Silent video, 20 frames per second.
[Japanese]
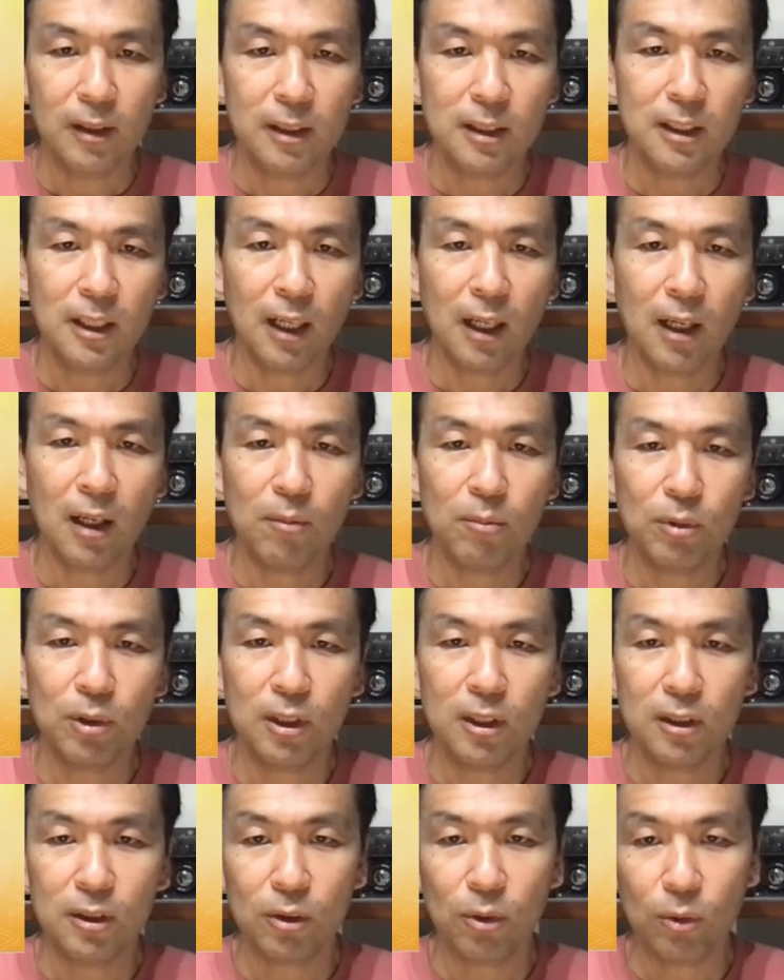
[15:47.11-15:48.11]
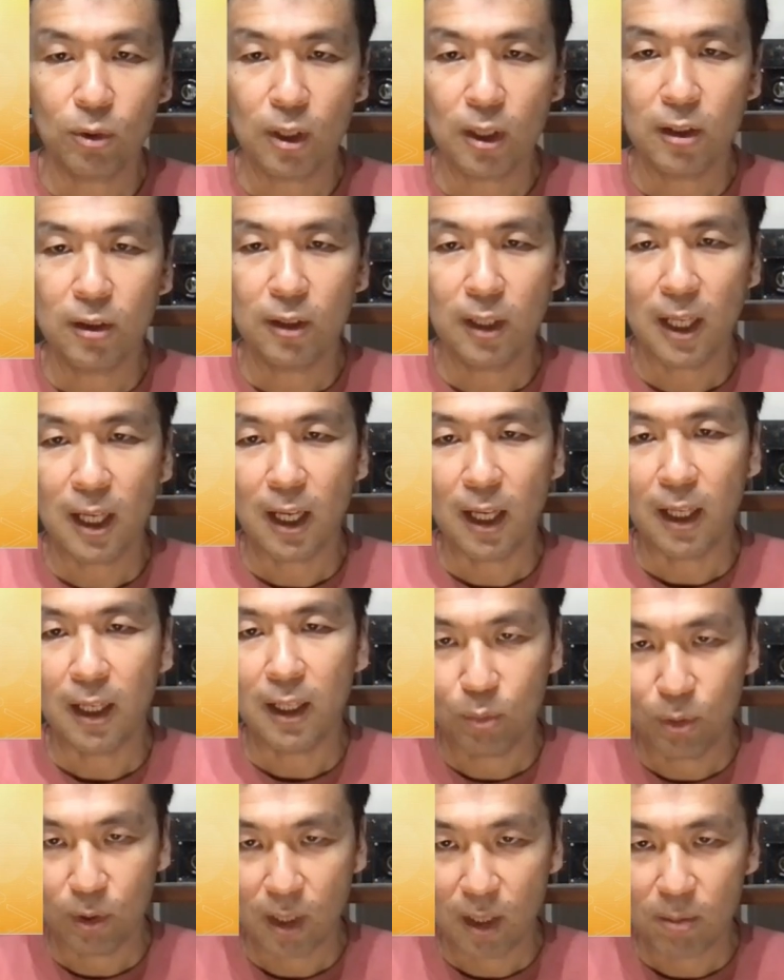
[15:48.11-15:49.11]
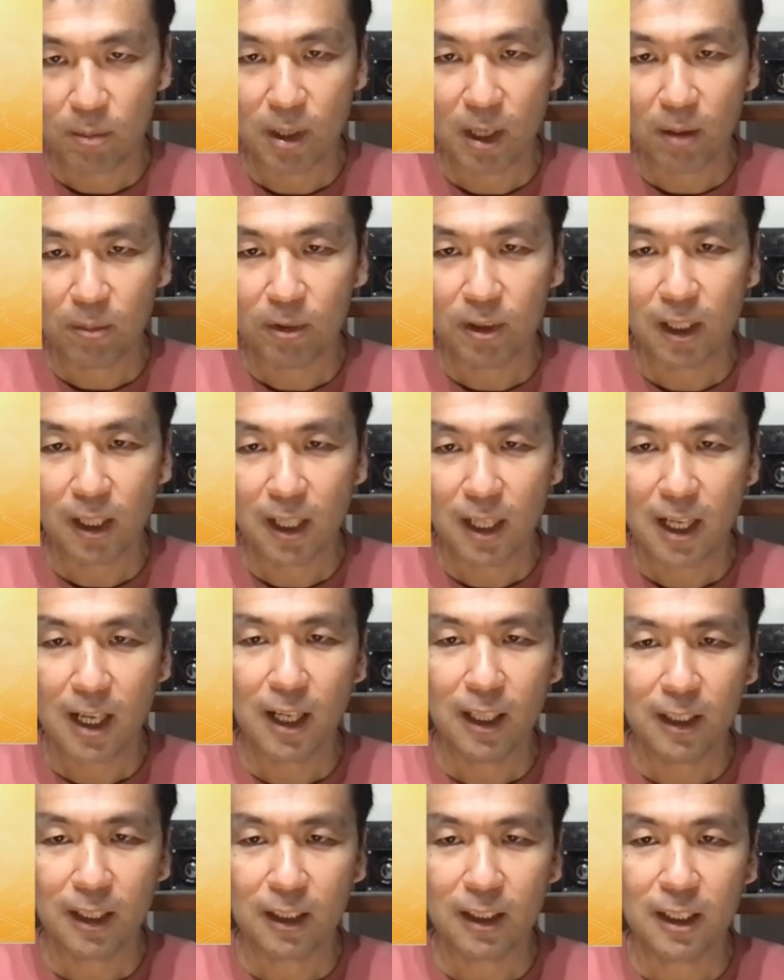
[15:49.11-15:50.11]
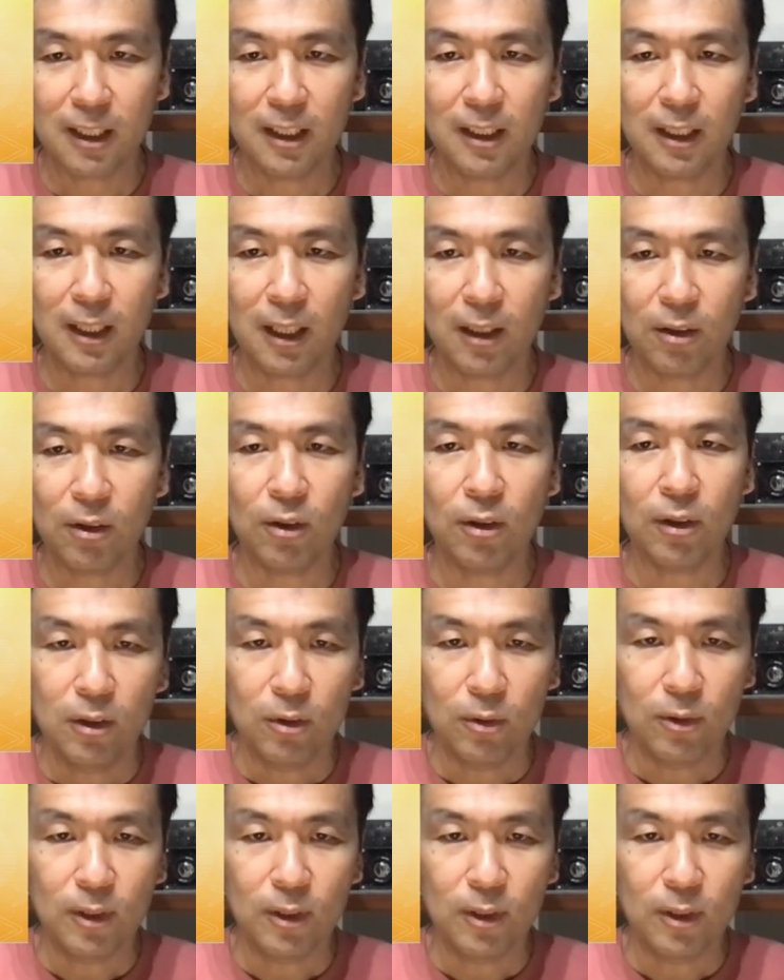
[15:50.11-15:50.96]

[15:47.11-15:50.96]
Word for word: 品川プリンスホテルでプレミアムでレアな金貨の